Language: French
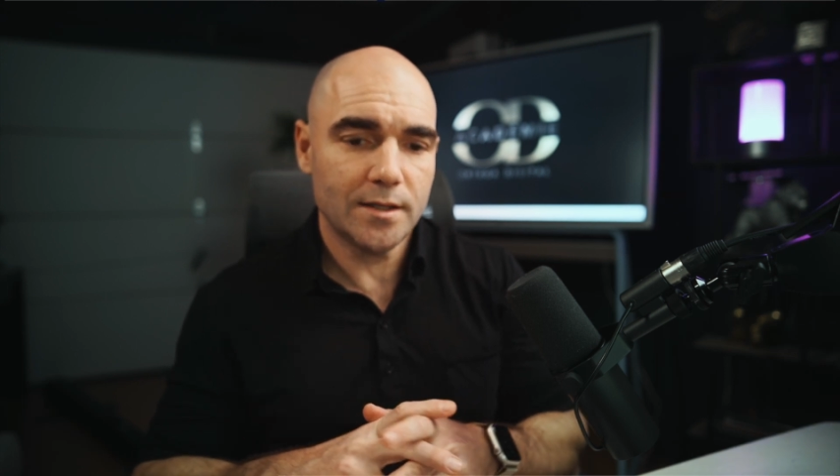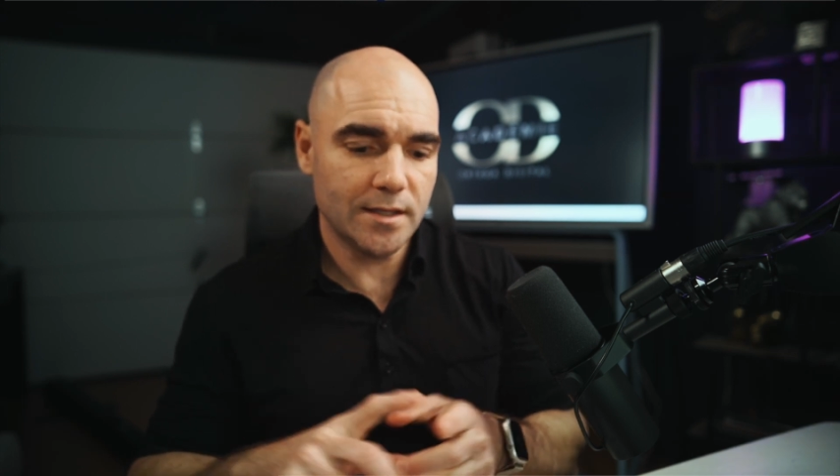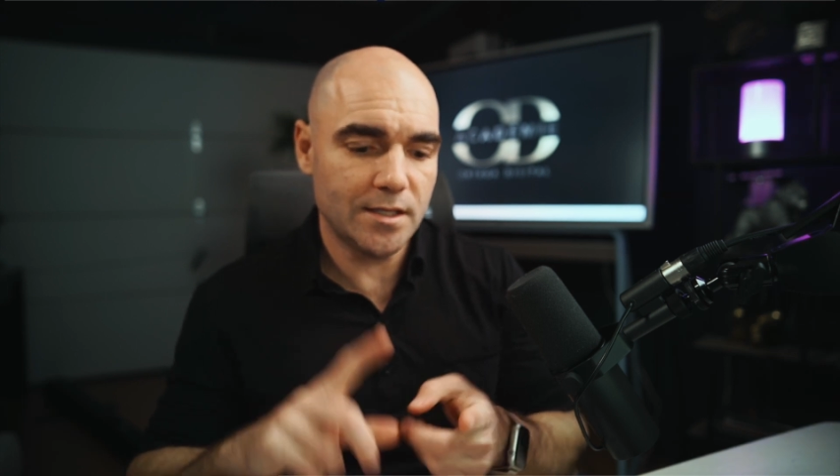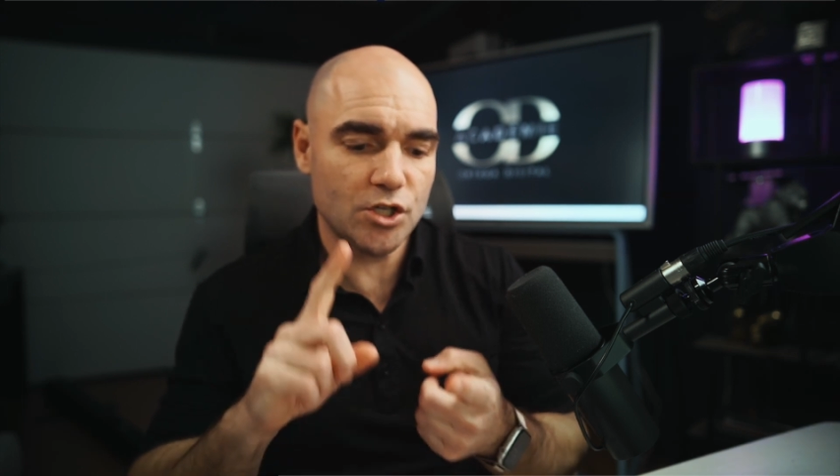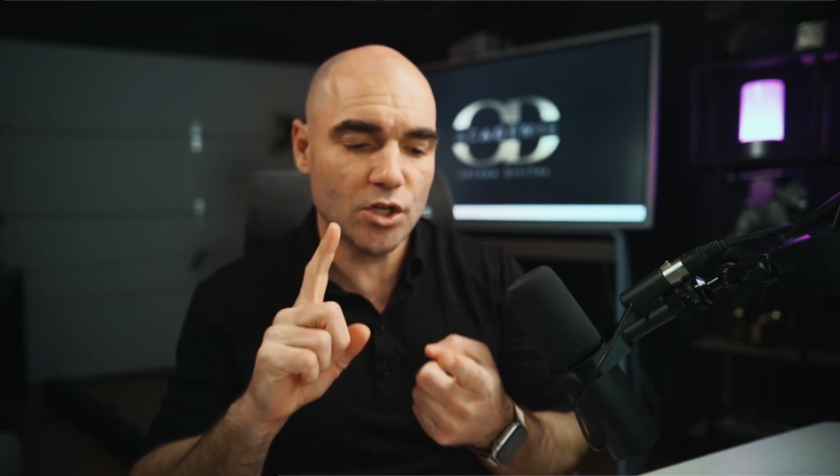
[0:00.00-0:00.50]

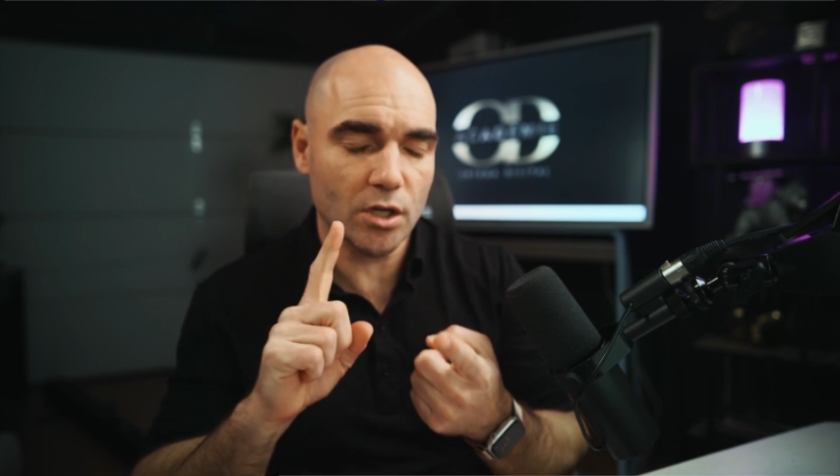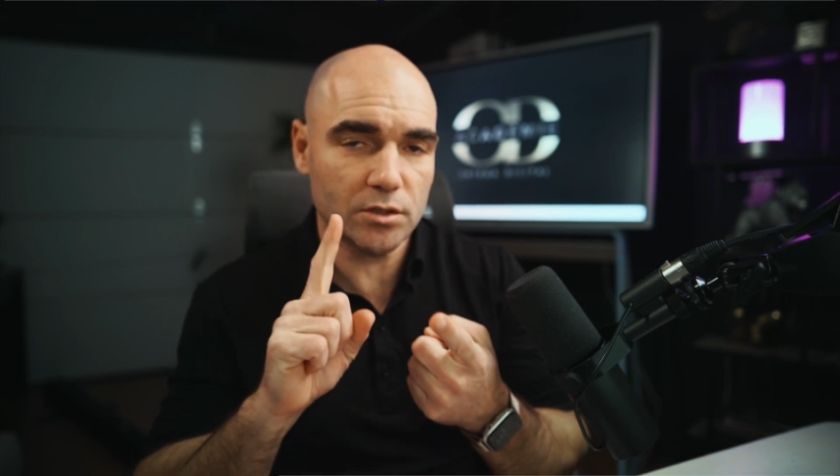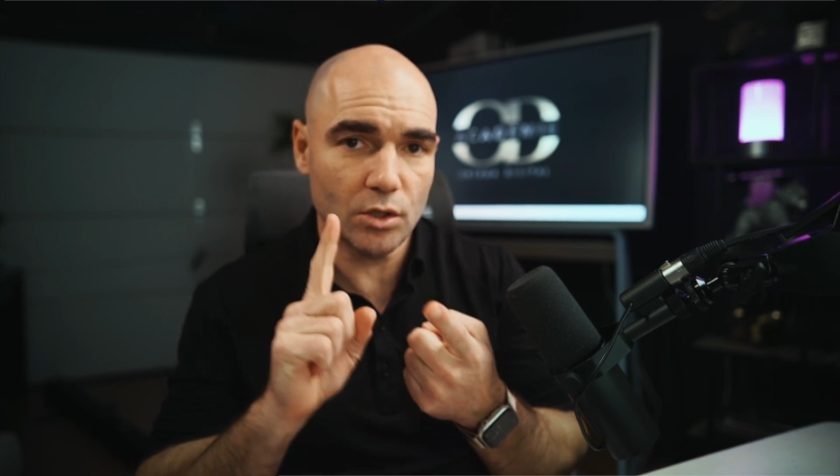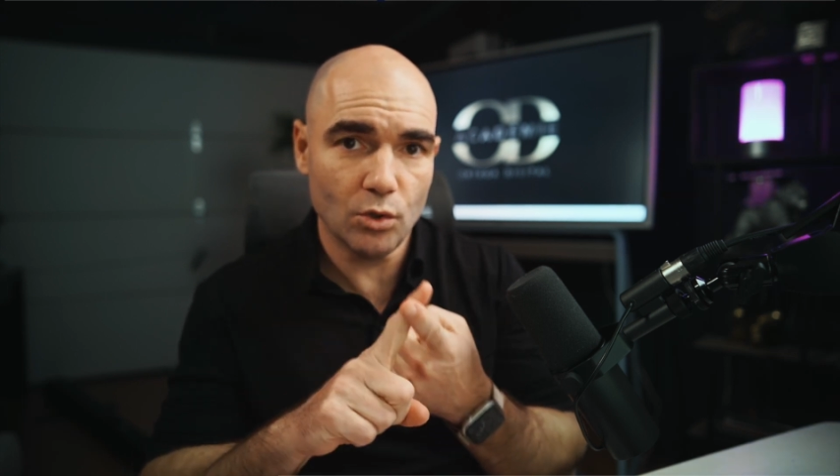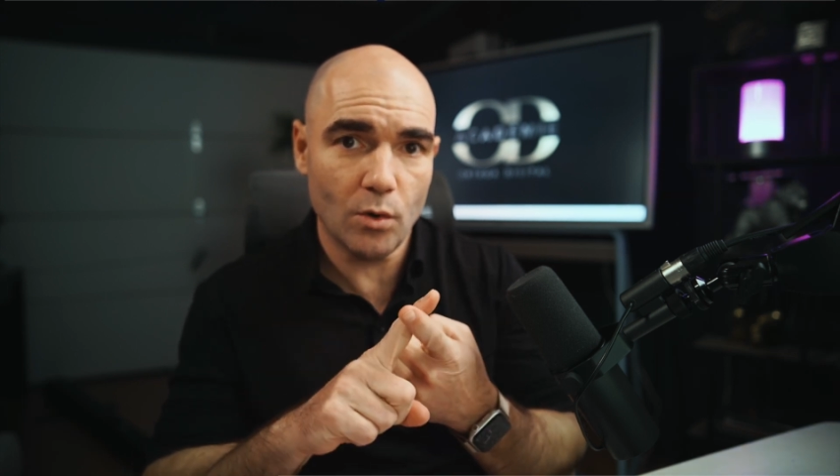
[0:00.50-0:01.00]
des
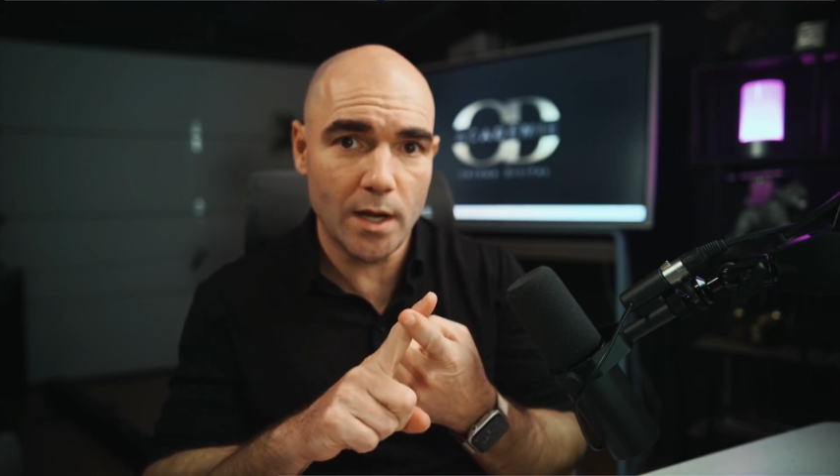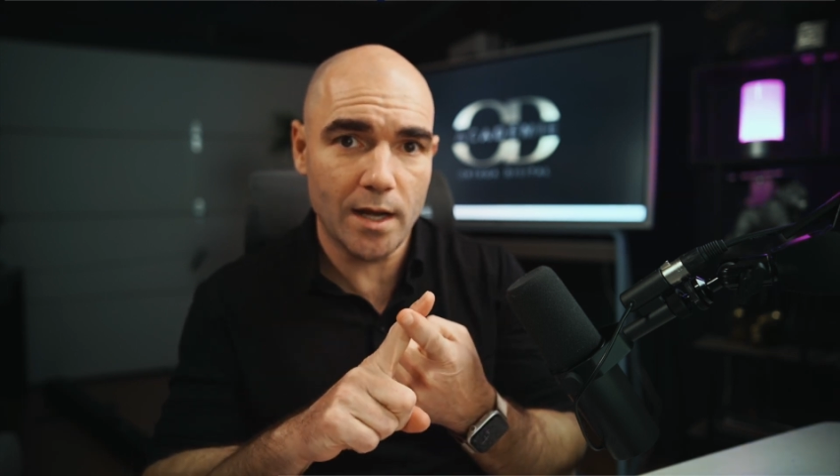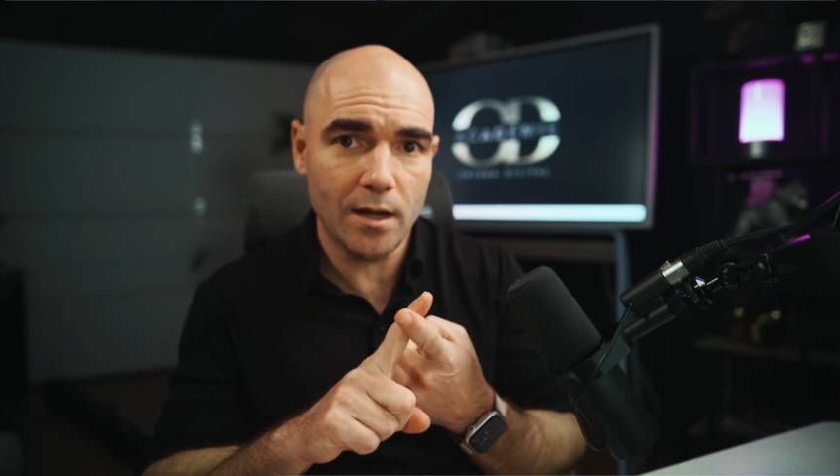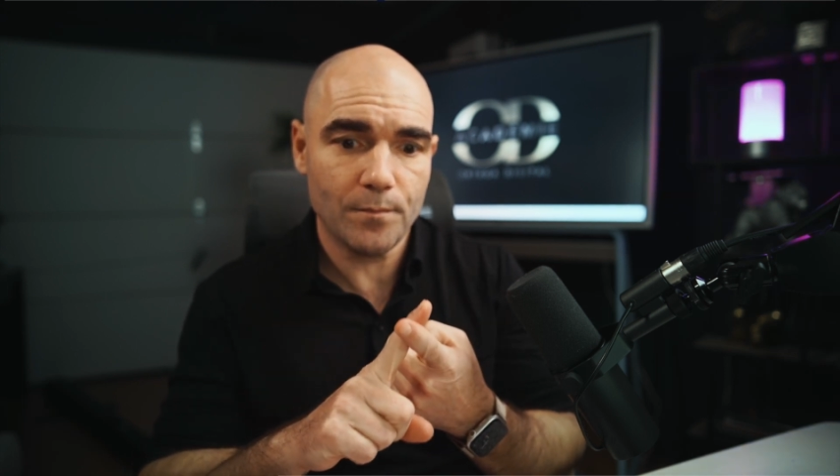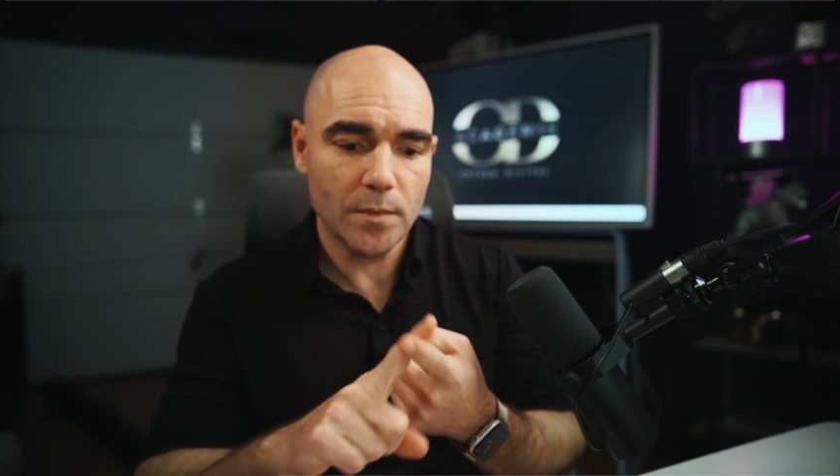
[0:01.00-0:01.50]
t-shirts
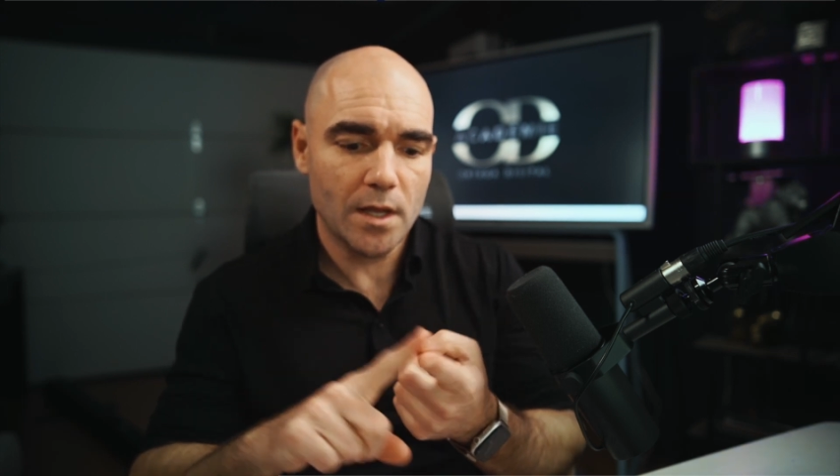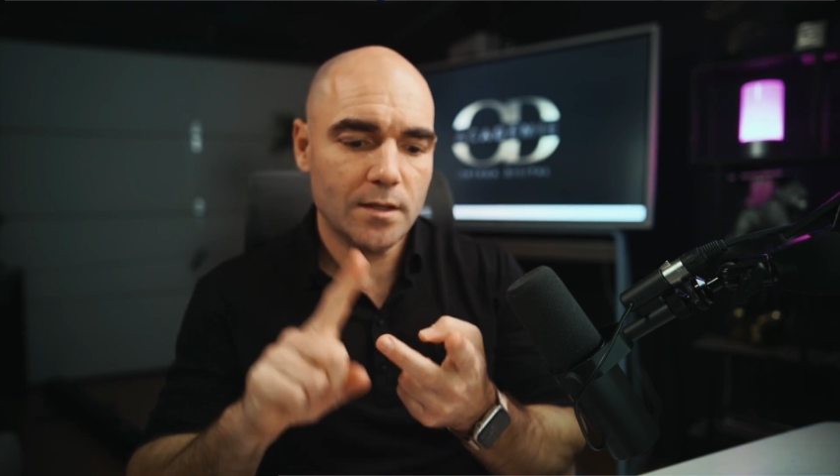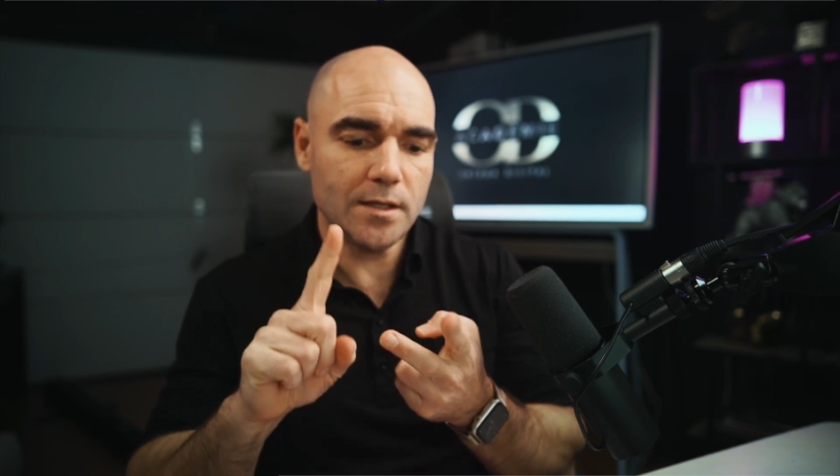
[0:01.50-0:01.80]
noirs,